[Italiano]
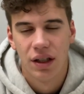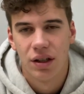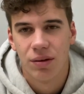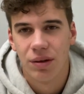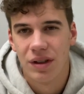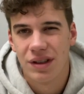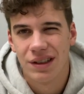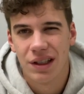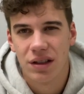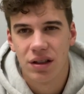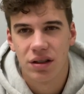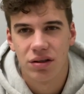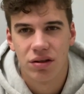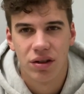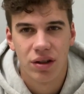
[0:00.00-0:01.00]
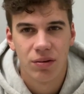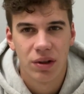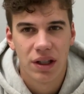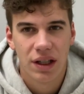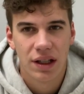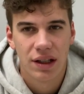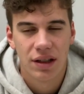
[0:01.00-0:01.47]
quindi ci cioè, andrete solo nei
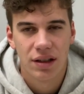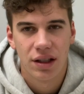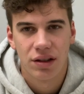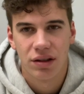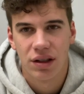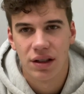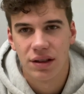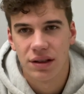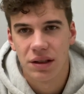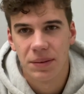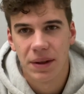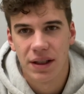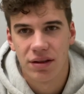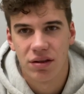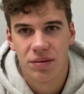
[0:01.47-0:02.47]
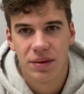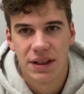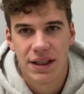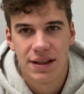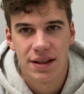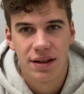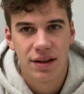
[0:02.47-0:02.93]
weekend dato che le settimane sono
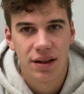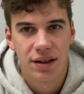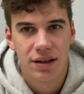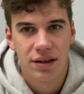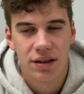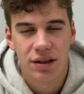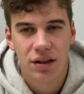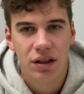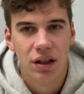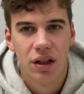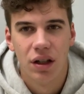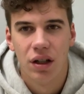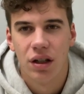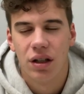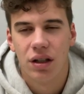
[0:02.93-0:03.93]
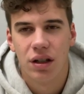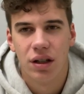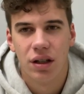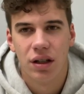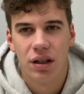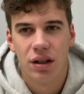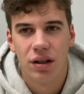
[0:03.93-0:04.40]
abbastanza intense
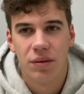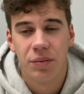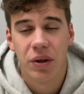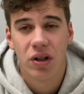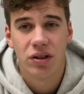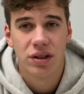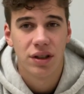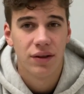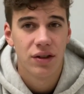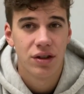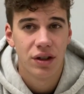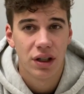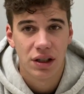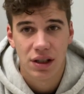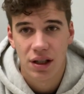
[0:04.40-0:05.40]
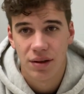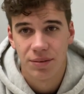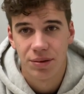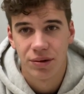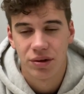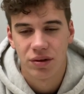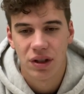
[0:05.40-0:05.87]
eh, però siete vicino al
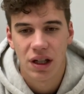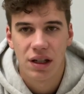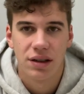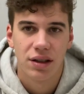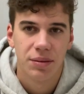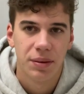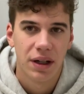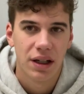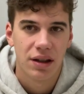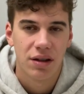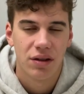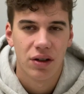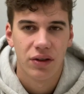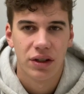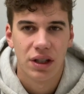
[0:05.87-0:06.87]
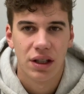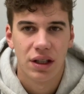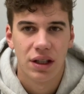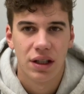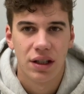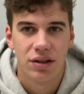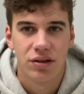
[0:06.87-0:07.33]
campus, quindi dall'altra parte non avete
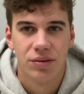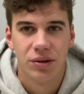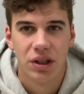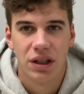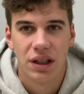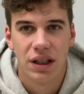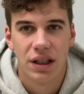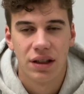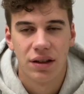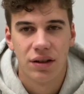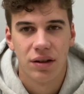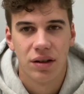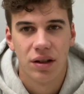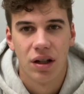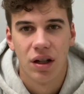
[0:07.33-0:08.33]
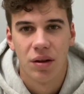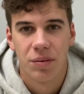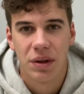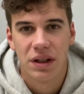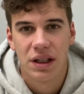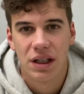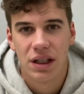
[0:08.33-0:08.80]
la, la, scomodità di
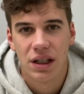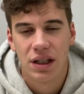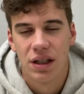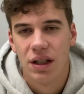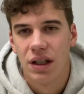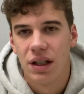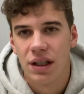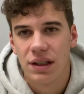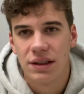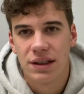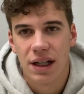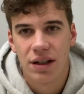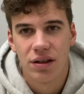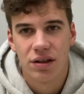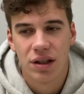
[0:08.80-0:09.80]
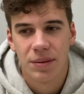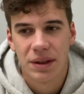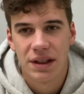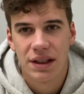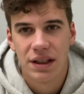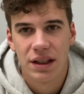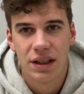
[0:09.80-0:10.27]
prendere il treno la
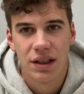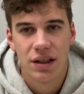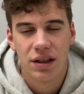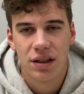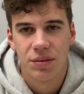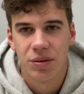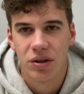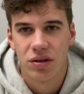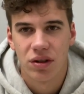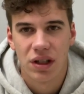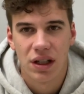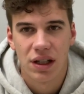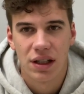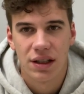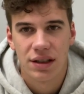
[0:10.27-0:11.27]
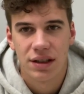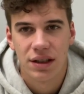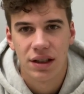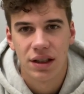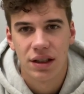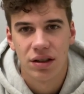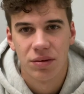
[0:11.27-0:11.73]
mattina e poi tornare la
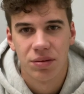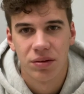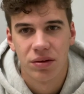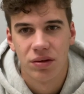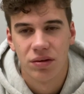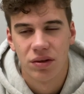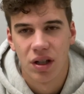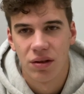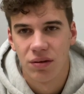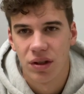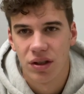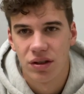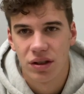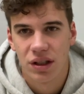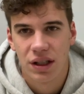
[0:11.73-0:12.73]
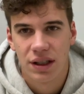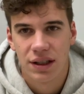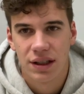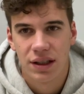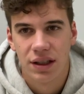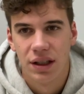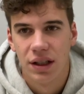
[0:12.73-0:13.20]
sera dopo una lunga
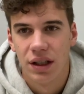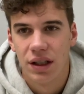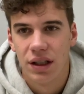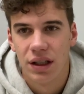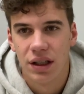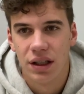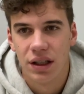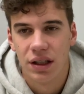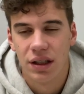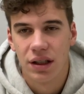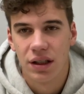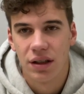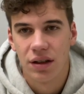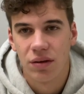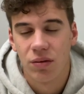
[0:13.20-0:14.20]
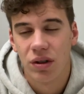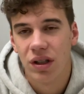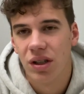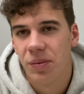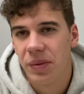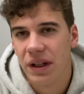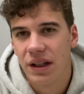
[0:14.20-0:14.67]
giornata. Eh, quindi
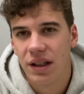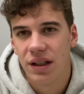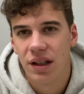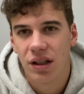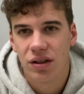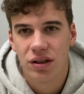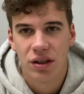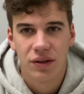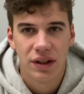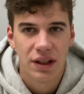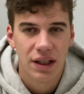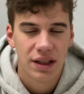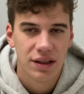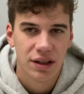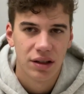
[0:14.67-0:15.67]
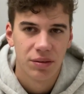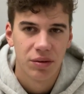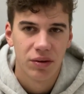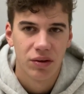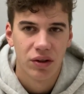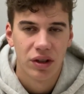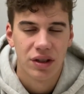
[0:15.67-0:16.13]
dipende da cosa vi interessa di
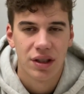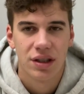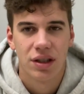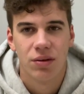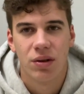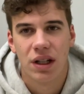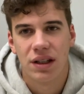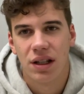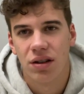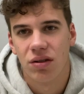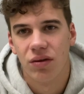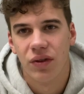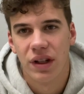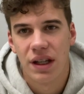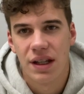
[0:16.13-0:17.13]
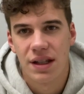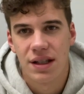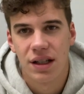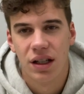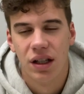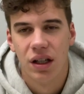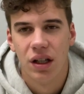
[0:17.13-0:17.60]
più voi, cioè se volete la
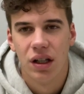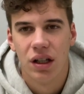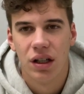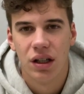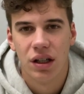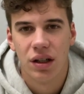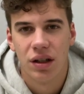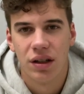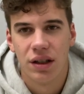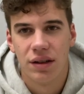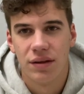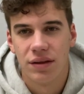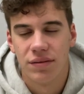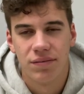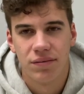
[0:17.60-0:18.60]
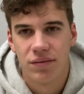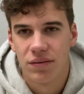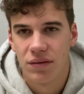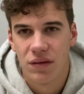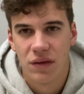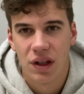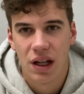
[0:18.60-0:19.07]
convenienza eh,
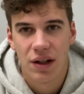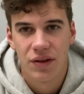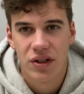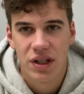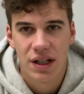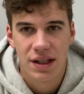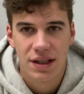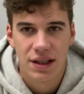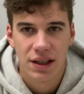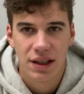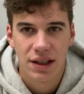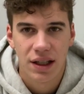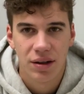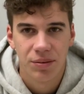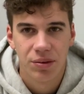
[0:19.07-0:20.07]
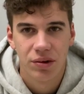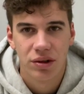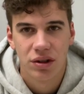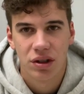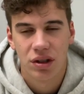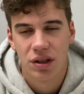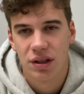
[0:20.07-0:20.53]
della vicinanza del
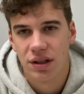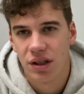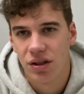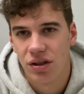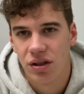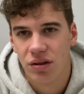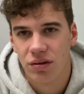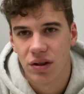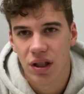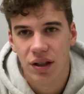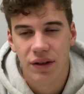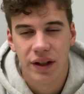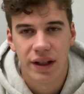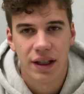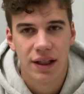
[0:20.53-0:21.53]
campus, eh, sergiti tutta la vita,